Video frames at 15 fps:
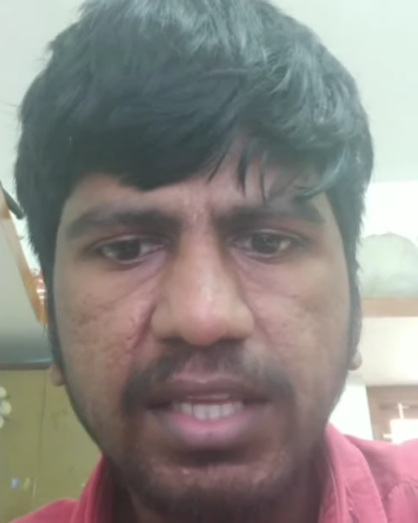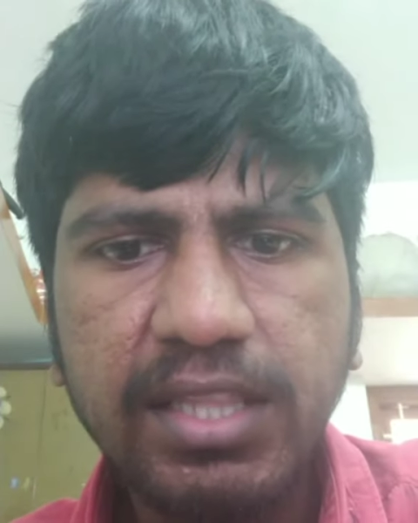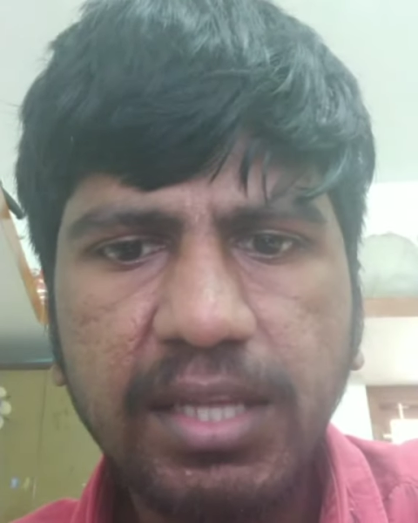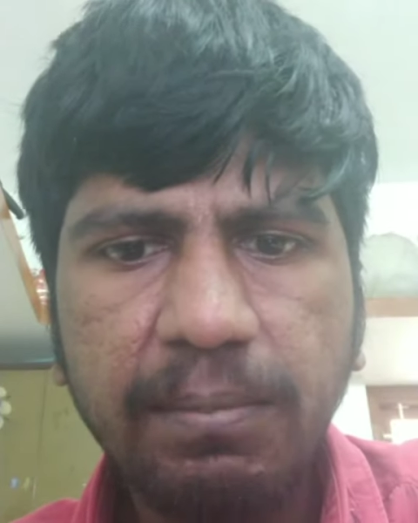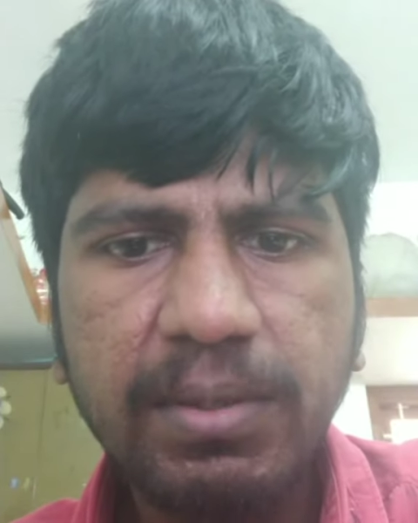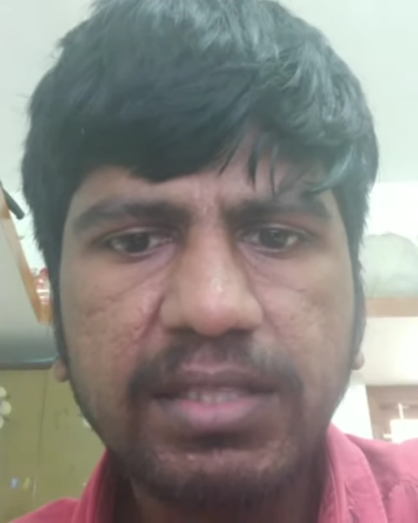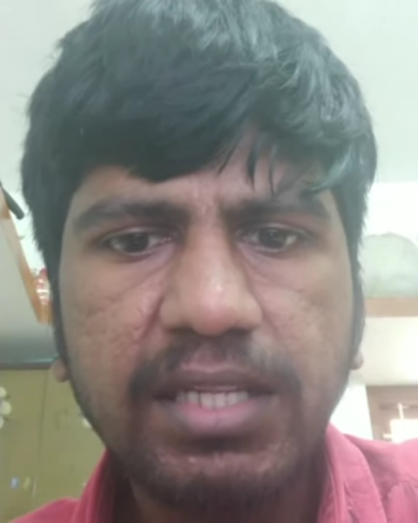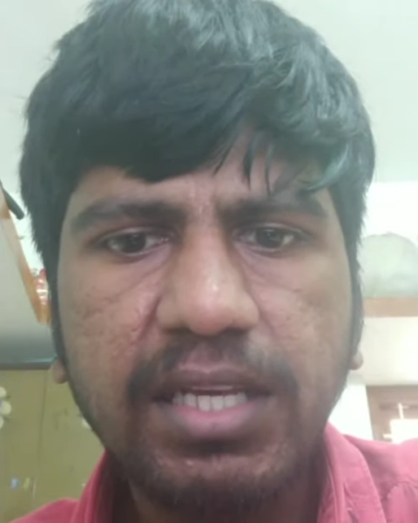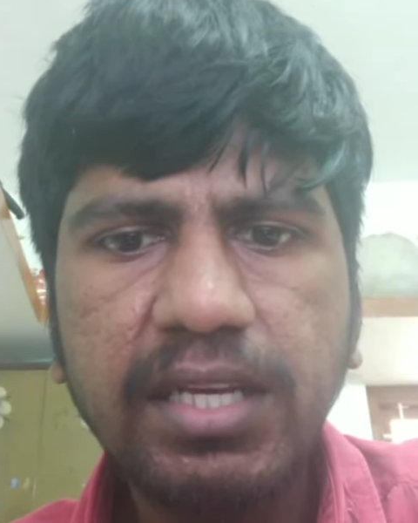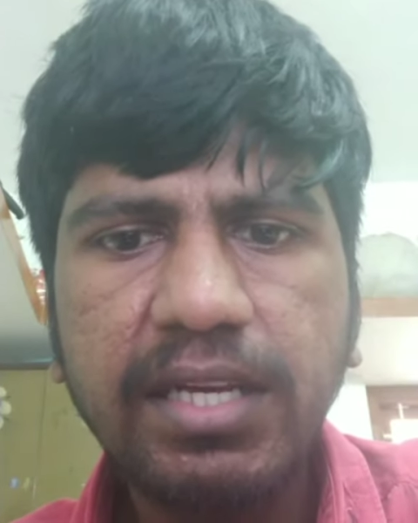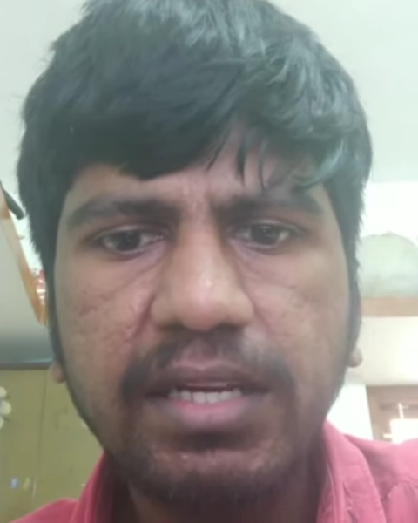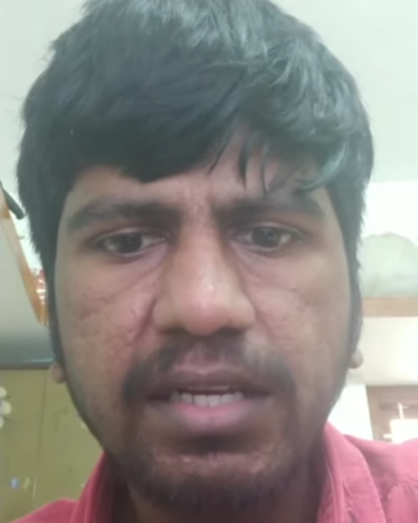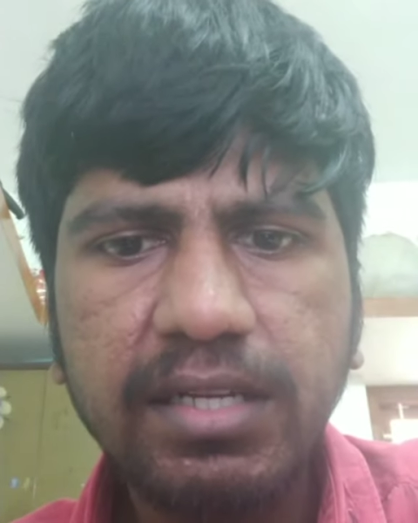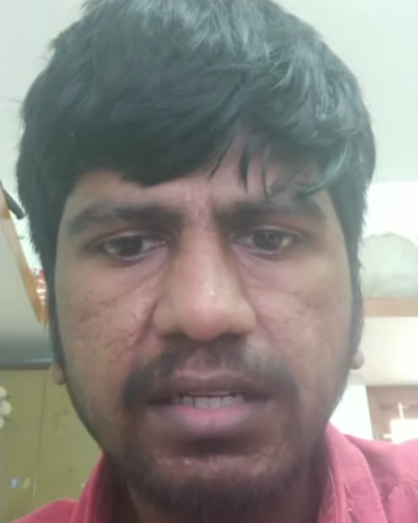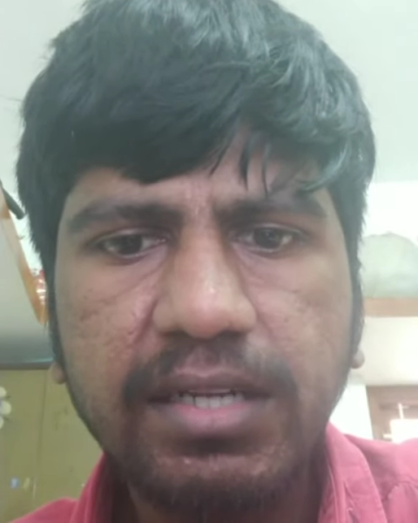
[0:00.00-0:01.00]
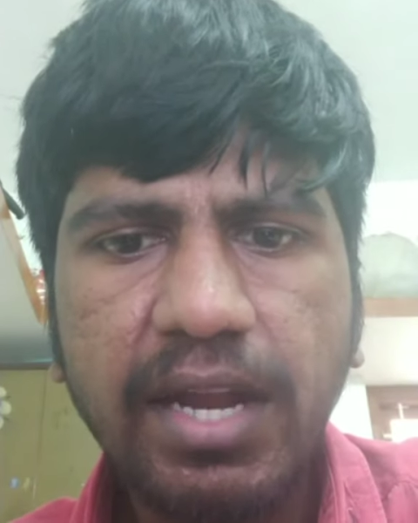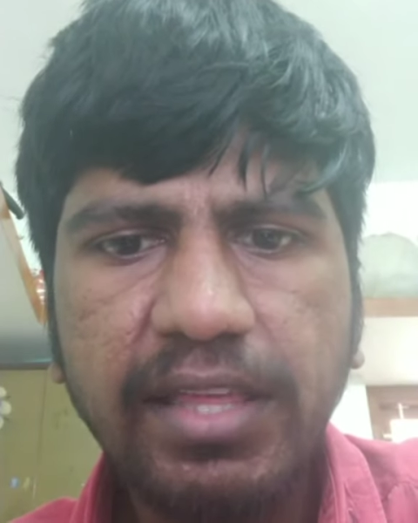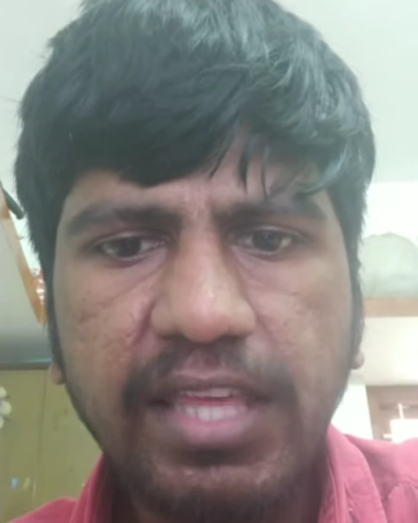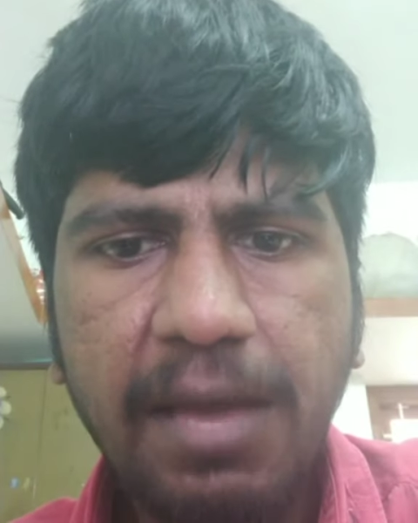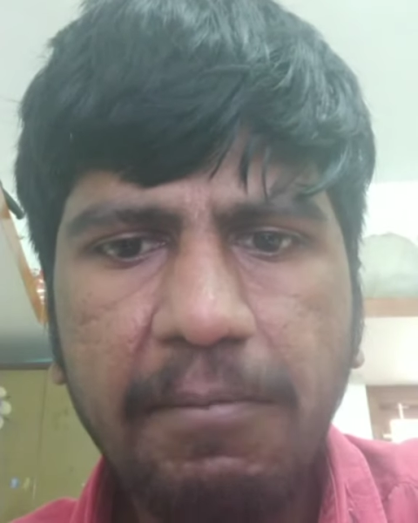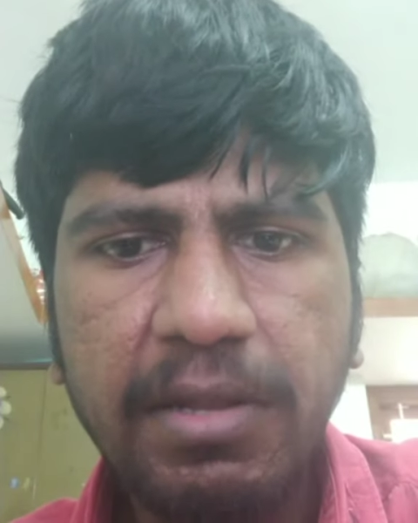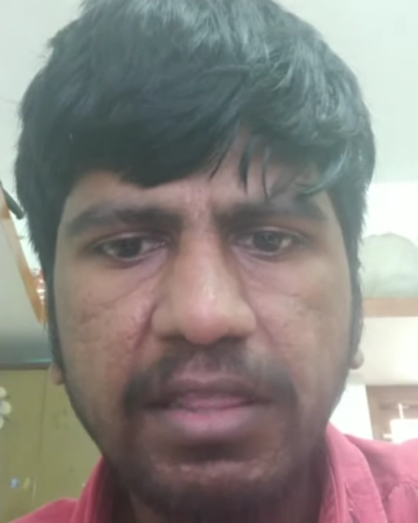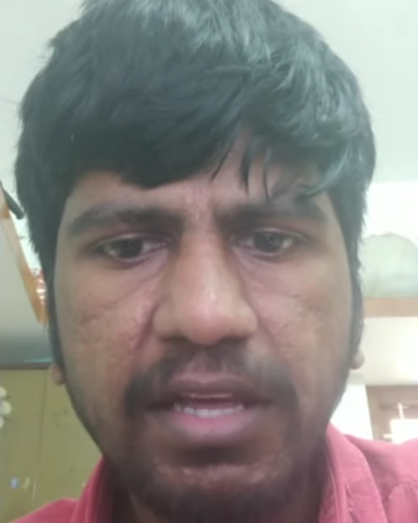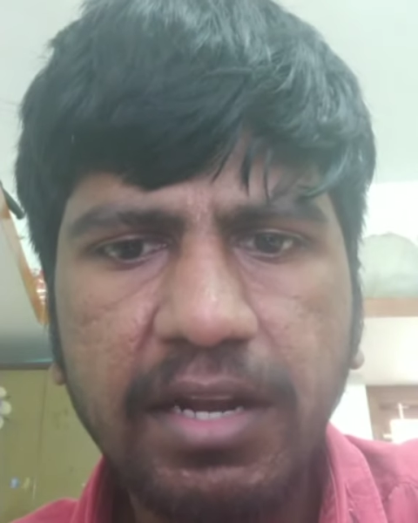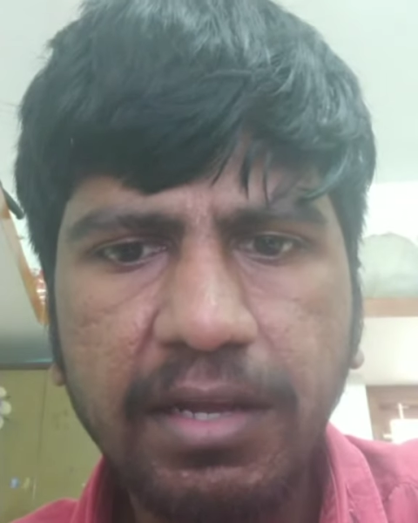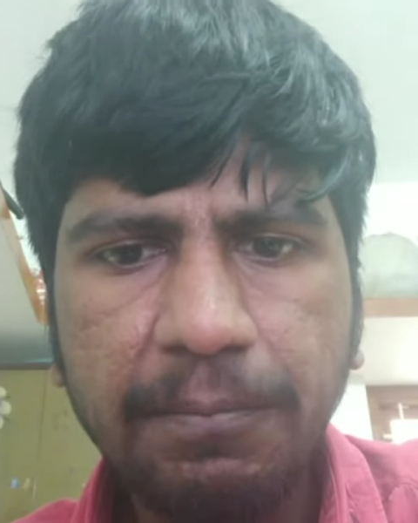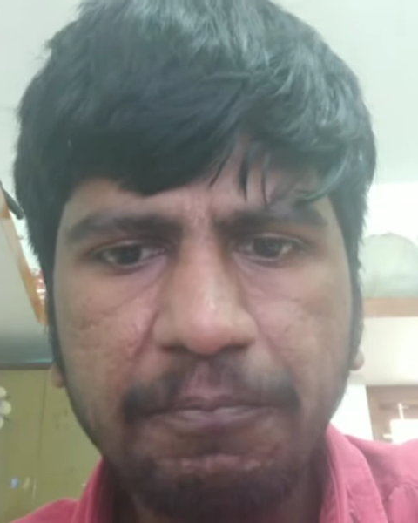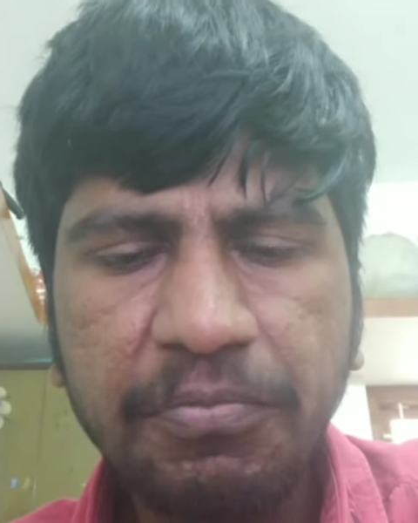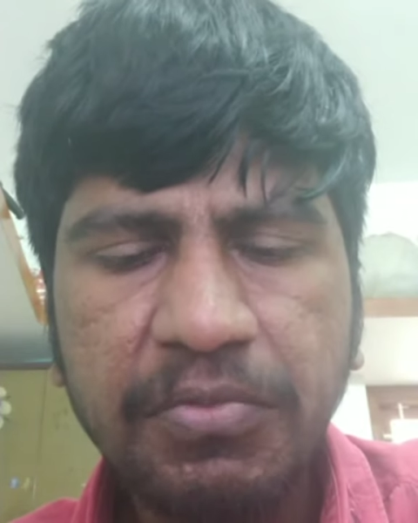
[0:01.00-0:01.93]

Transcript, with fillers: எந்த படத்துலேயும் நடிக்காமல் இருந்தார்